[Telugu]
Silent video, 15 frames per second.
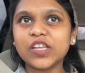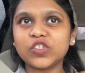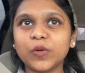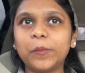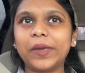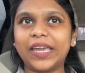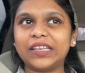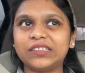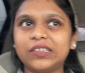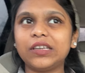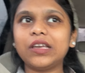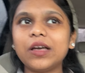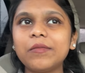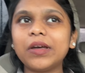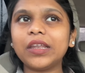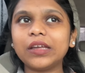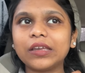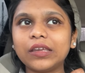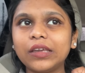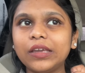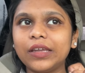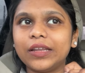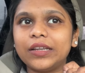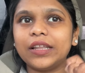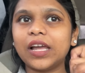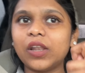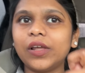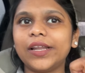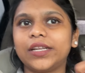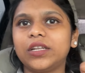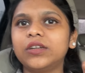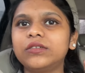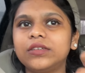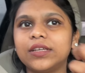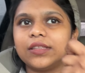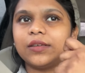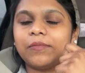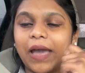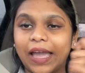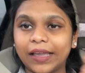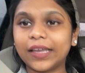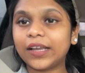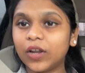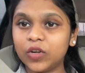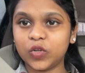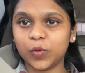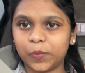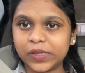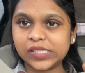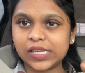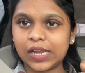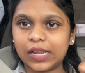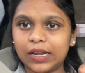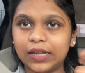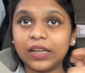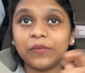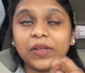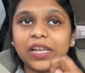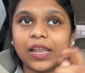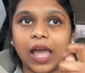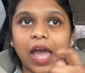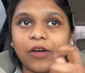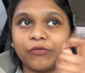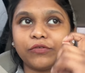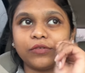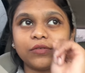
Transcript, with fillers: సో బేసిక్గా మనకి ఇండియాలో ఎట్లుంటుంది బ్యాంక్ అకౌంట్ ఓపెన్ చేయాలంటే విల్ హ్యావ్